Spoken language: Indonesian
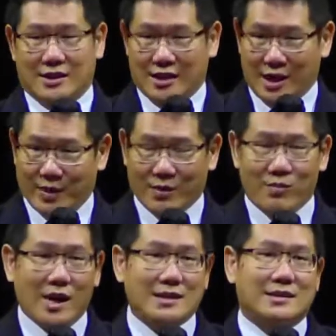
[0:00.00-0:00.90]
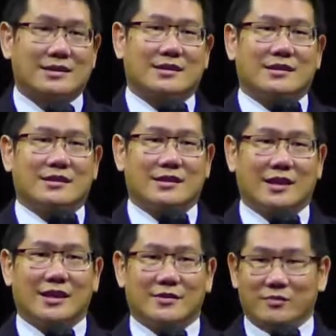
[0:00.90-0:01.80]
dapat emas
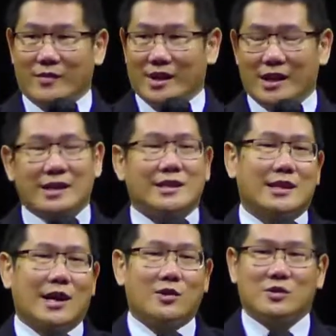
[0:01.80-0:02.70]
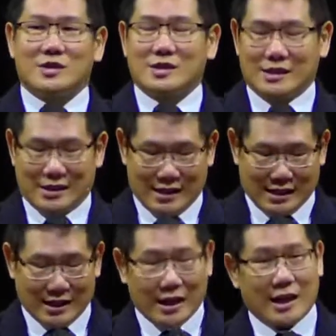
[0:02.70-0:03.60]
ya dan kita tahu
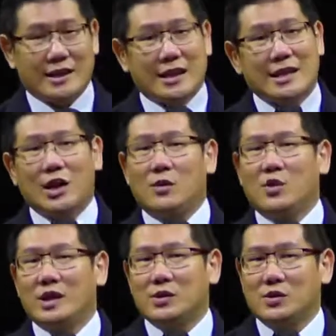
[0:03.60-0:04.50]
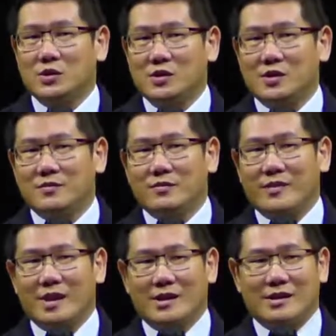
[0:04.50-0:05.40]
raja Salomo itu
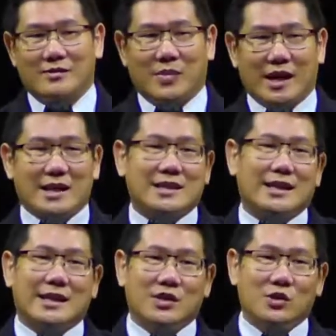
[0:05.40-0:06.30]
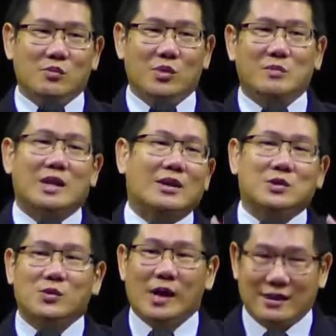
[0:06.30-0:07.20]
pada saat itu belum terlalu
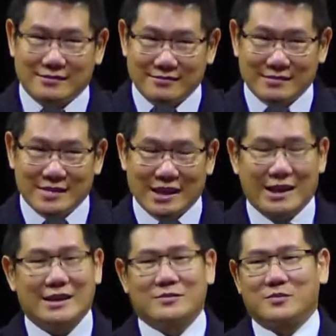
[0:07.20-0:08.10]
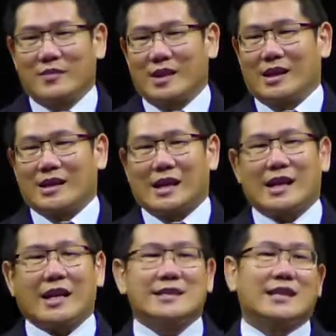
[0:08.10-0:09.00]
tua ya
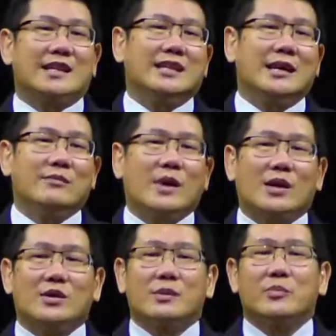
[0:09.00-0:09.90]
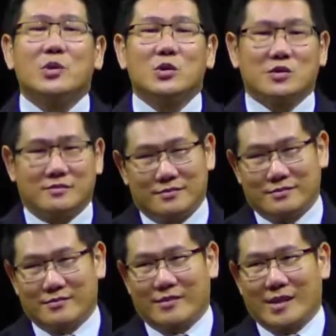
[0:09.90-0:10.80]
karena istrinya baru
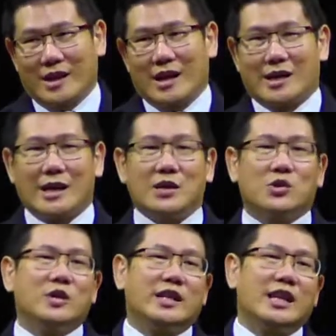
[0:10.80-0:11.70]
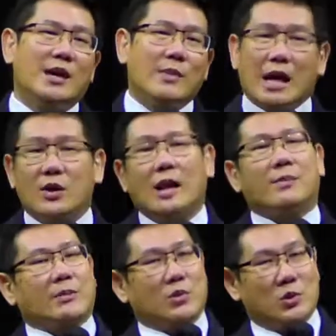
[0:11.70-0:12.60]
60 dan gundiknya baru
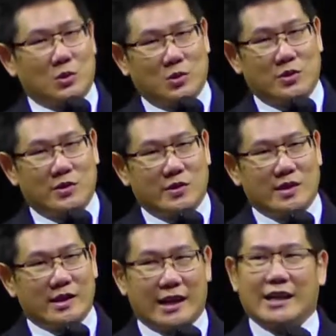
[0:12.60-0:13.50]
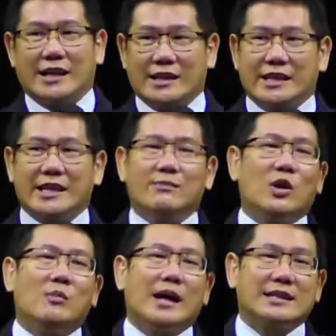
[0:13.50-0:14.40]
80 ya jadi
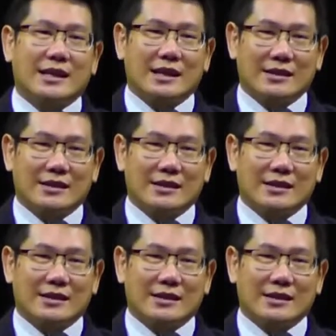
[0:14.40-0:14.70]
belum banyak